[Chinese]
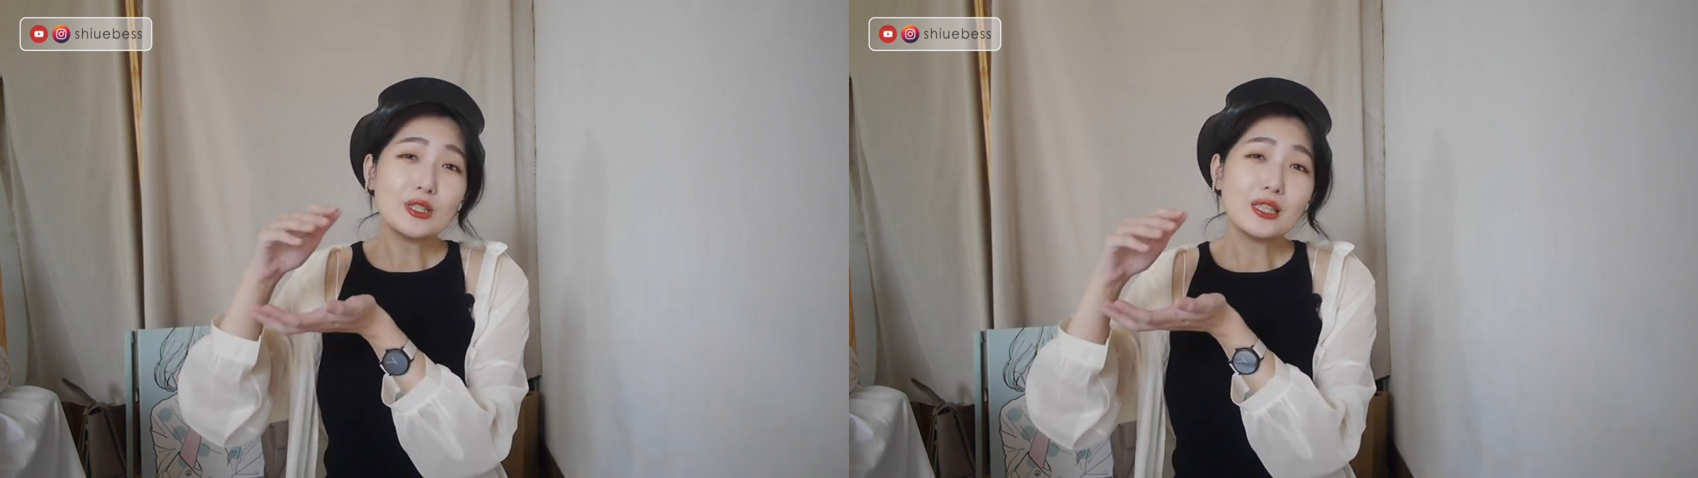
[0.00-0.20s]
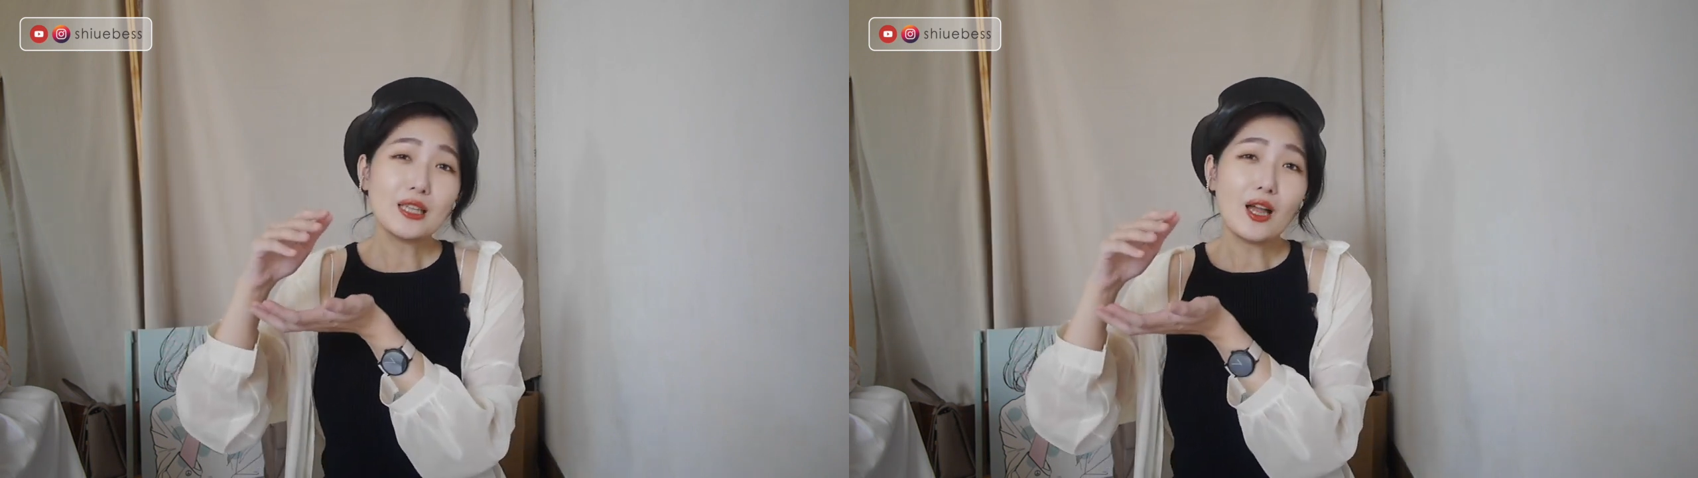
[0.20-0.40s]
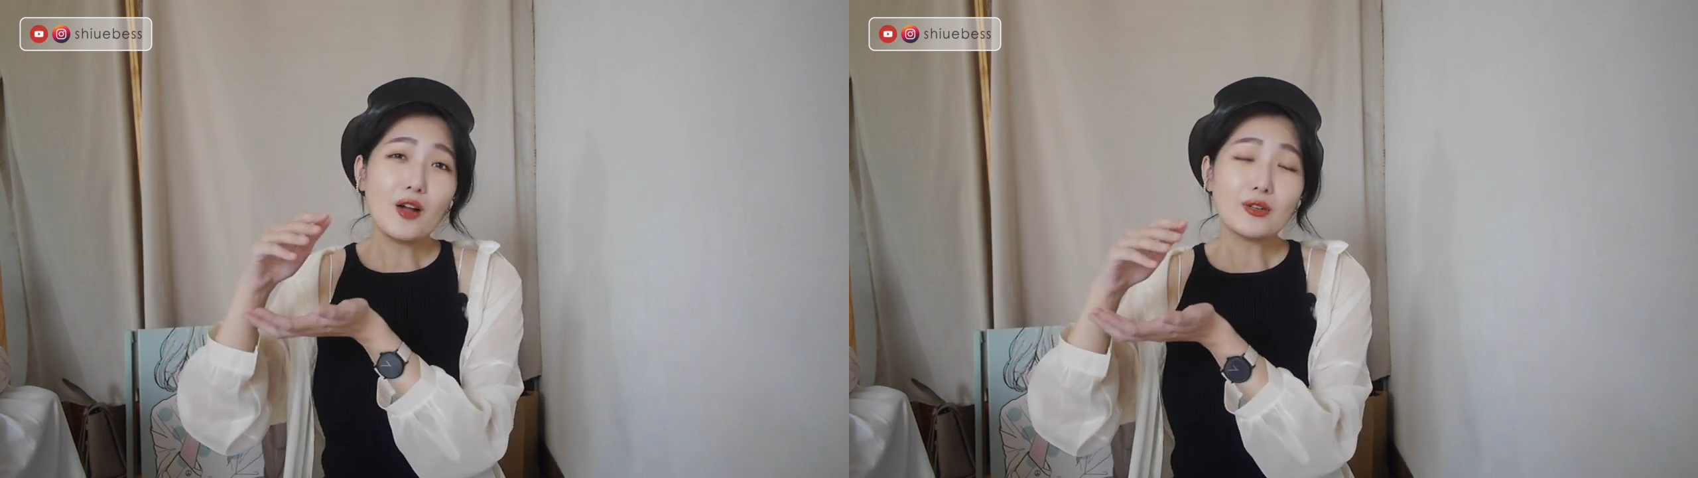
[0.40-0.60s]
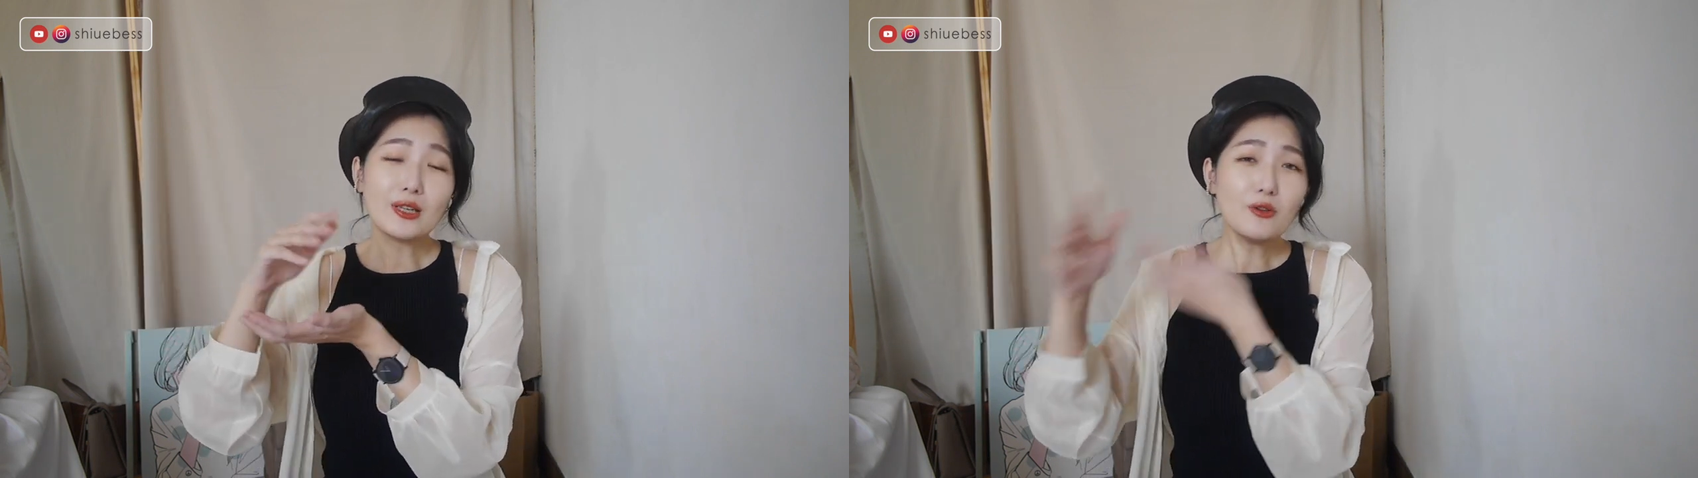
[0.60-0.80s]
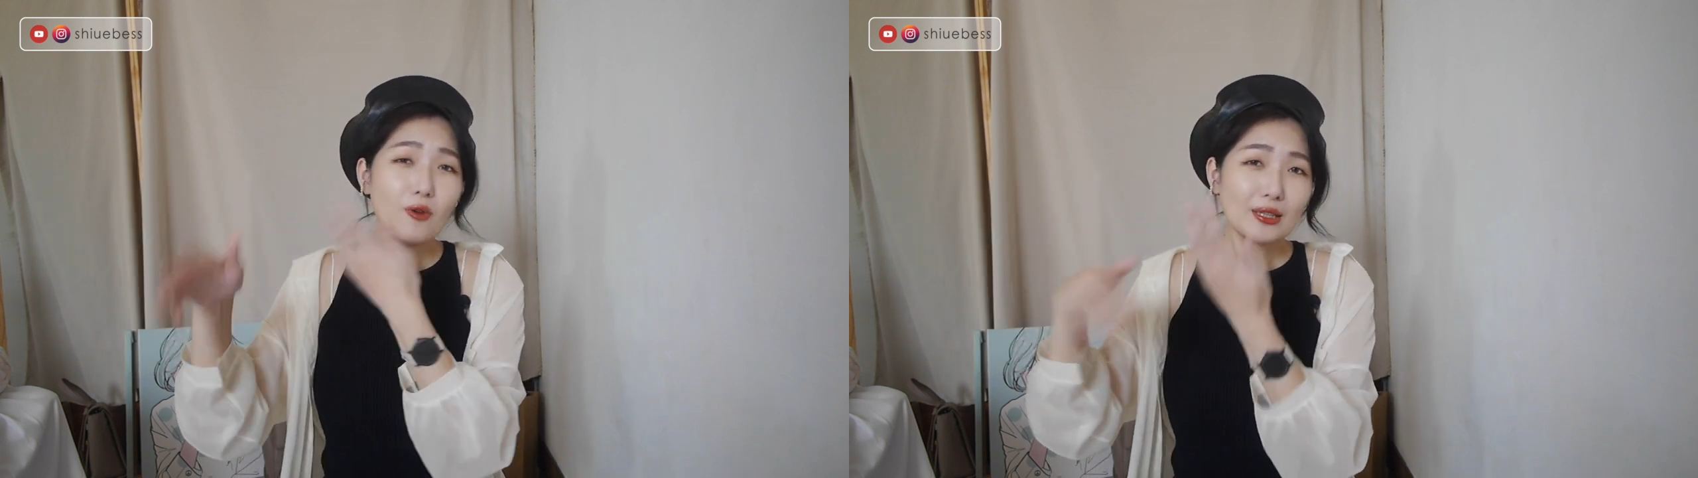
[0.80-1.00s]
你想要
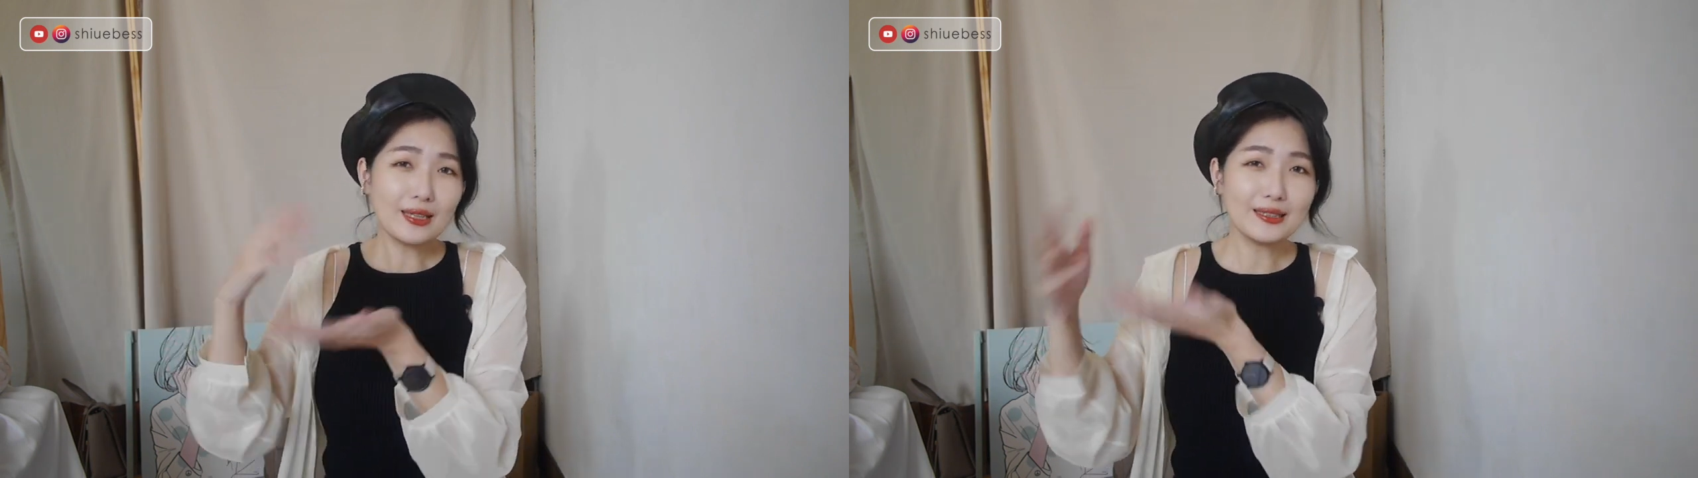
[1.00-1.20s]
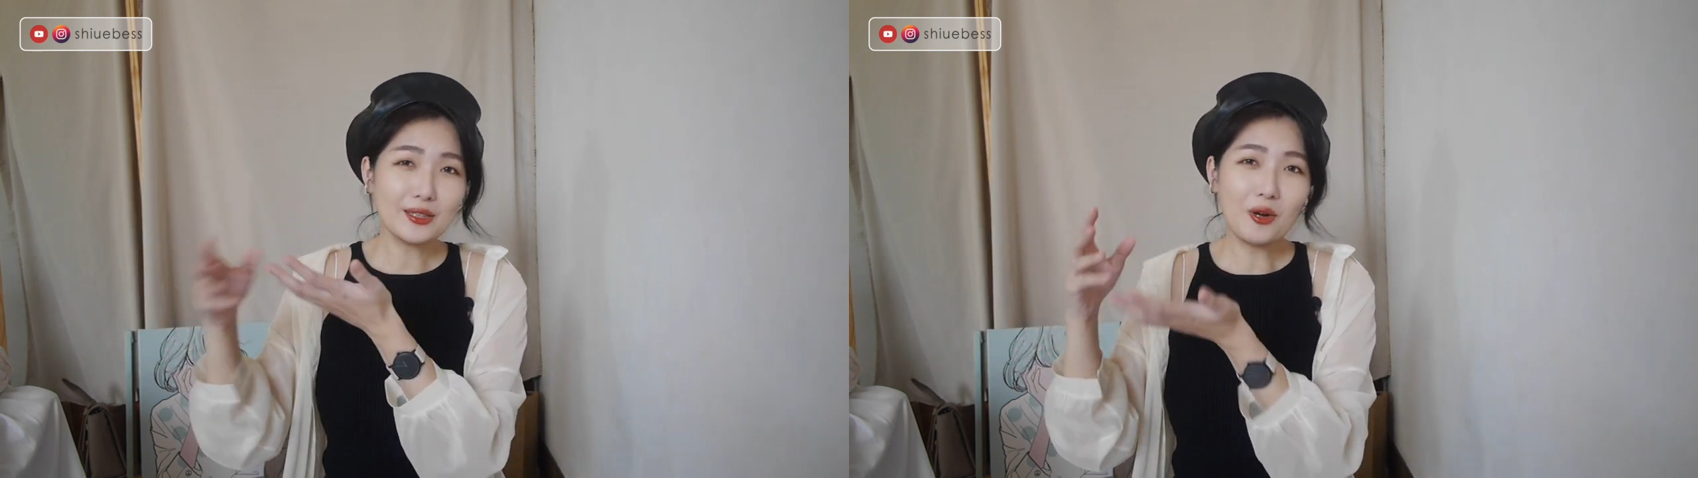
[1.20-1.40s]
更换它的